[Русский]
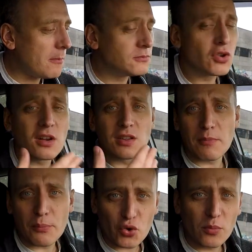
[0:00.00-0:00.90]
Но когда
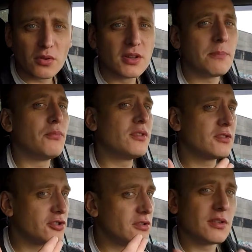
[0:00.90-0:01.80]
попробовал, я понял,
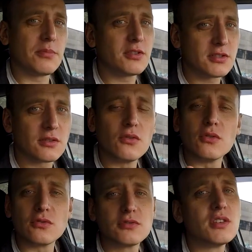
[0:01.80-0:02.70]
что это просто
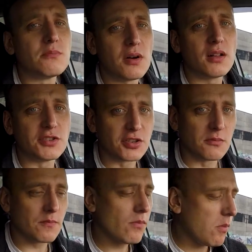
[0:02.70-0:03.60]
кукурузные палочки
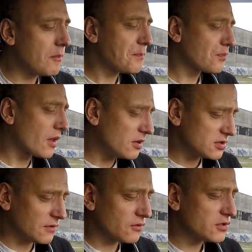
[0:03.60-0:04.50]

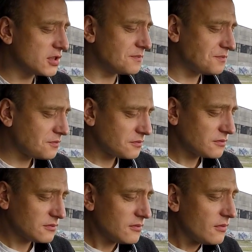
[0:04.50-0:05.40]
со вкусом
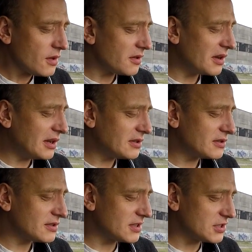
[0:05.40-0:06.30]

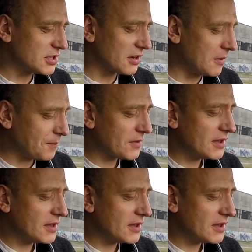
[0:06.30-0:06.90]
телятины с аджикой.